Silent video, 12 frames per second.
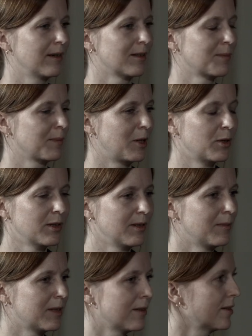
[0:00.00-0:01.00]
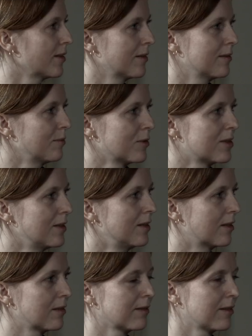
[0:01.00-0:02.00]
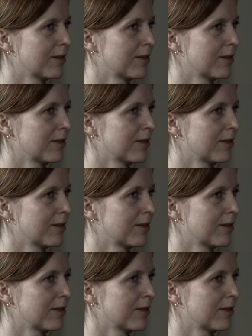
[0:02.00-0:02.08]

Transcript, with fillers: es braucht immer Musik.